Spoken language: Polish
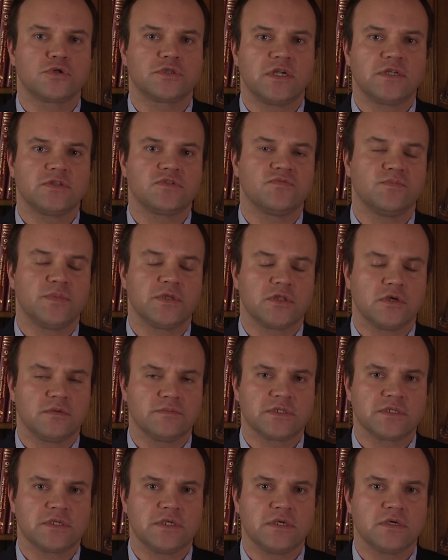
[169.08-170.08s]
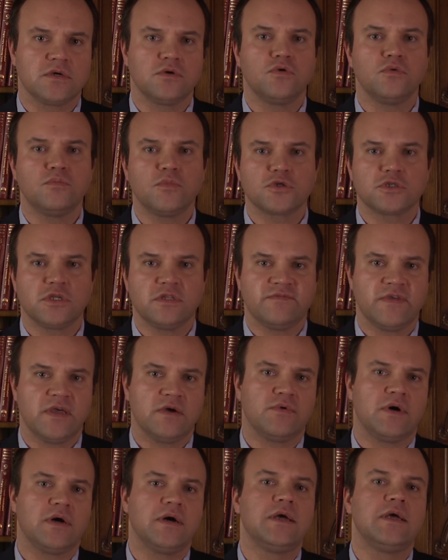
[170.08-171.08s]
Szczelców Bytomskich
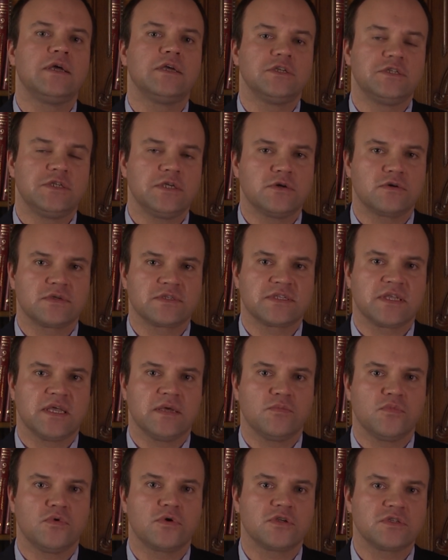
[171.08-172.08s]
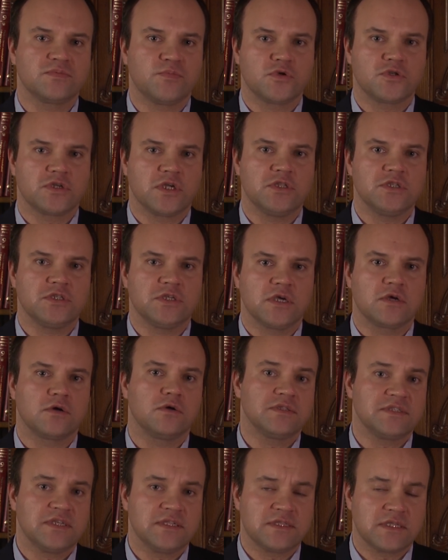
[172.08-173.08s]
umożliwiało Sikorskiemu rozpoczęcie
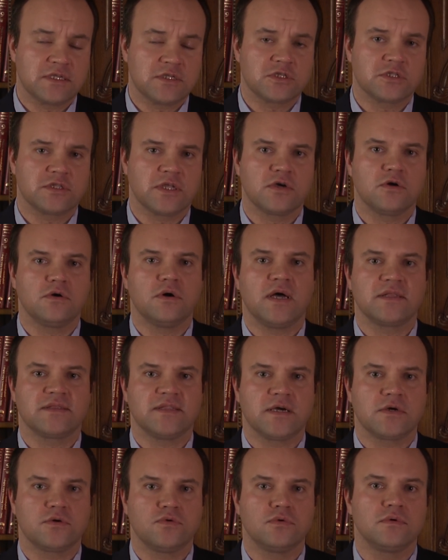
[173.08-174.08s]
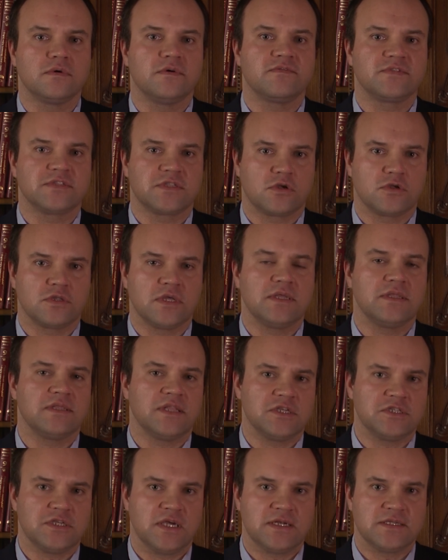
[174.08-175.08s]
koncentrycznego ataku w stronę
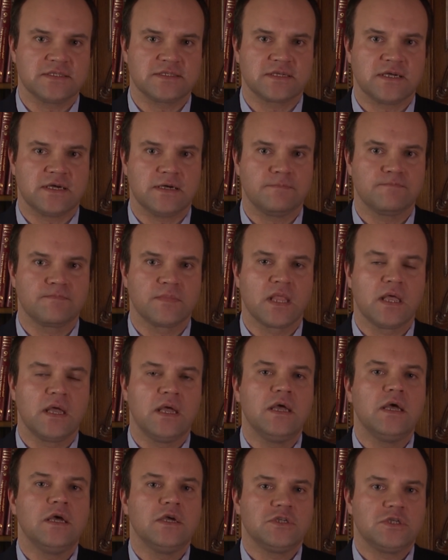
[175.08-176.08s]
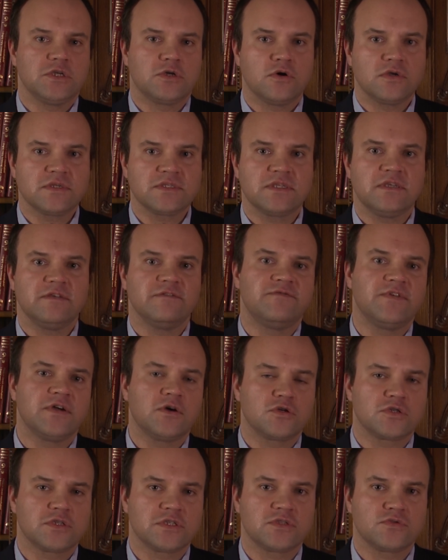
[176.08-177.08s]
Nasielska. Sikorski,
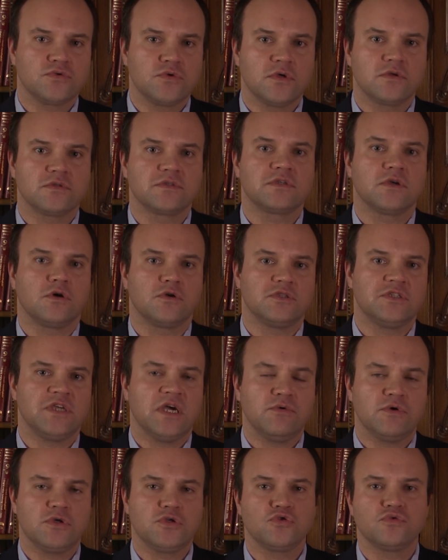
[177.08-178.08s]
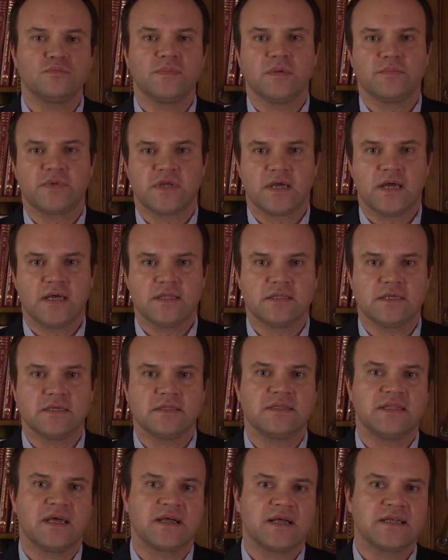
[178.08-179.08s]
wykorzystując oddziały 7 Brygady,
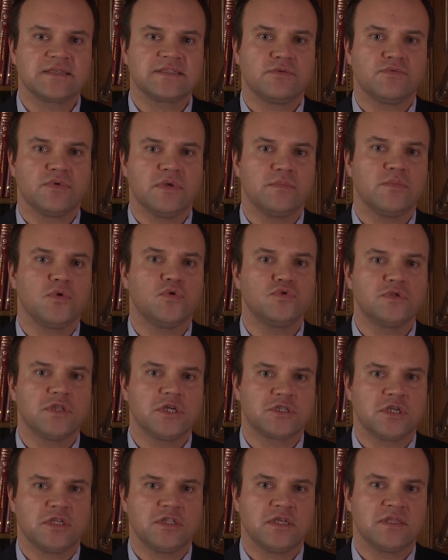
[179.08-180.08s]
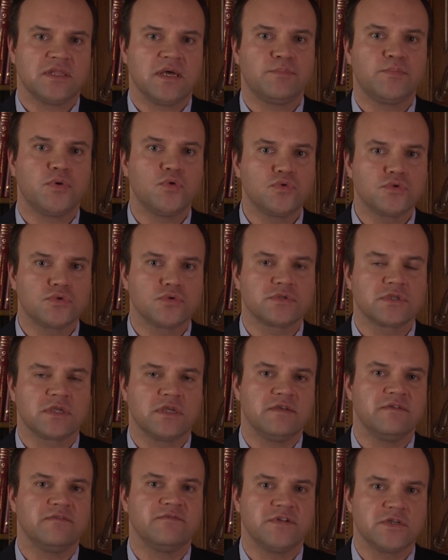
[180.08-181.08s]
nakazał im uderzenie na Półtusk
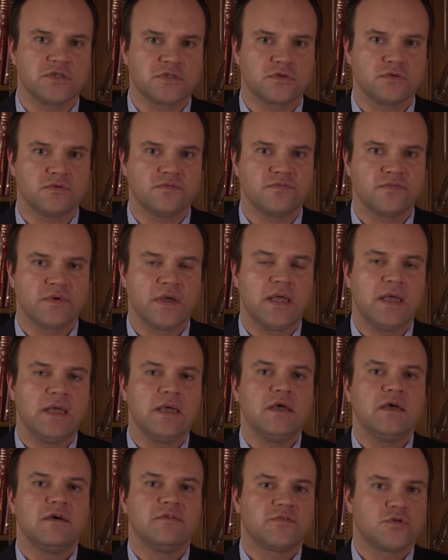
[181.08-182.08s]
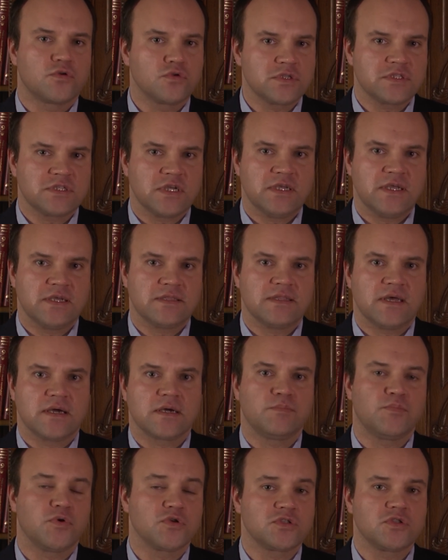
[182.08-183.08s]
i Wyszków. Wkrótce jednak
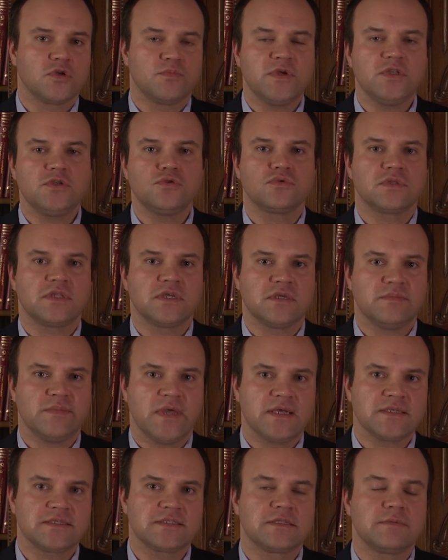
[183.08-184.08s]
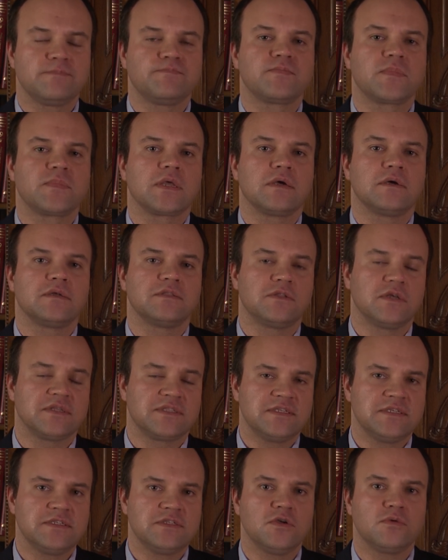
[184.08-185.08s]
po zdobyciu tych miast
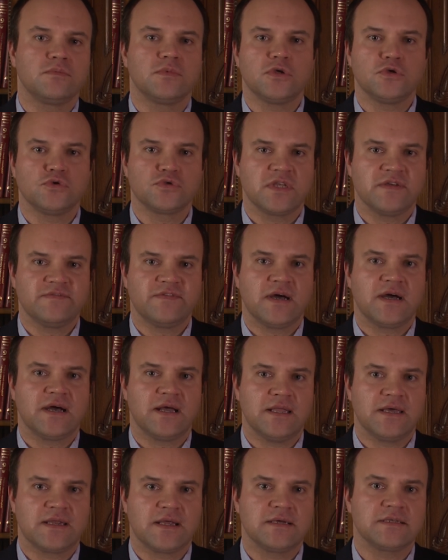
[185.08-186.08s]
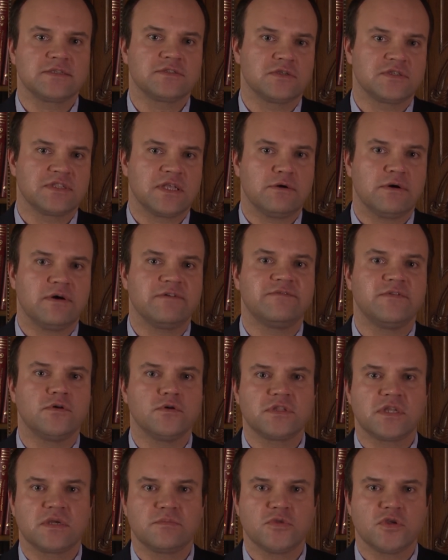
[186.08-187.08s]
decyzją Józefa Halera została
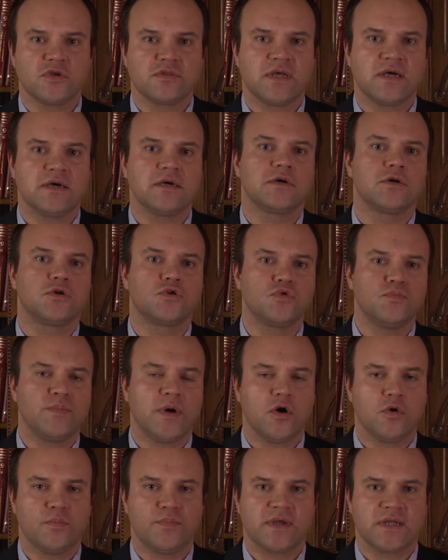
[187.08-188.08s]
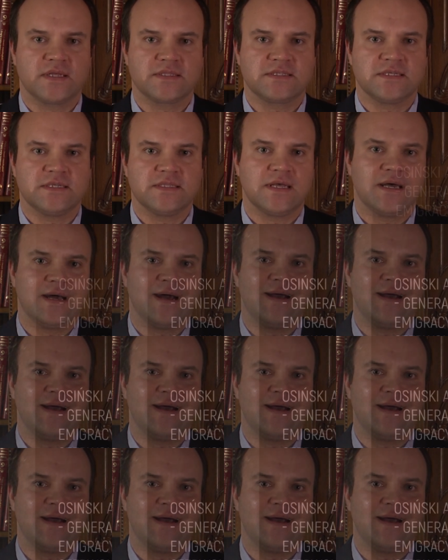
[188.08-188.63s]
wyodrębniona grupa operacyjna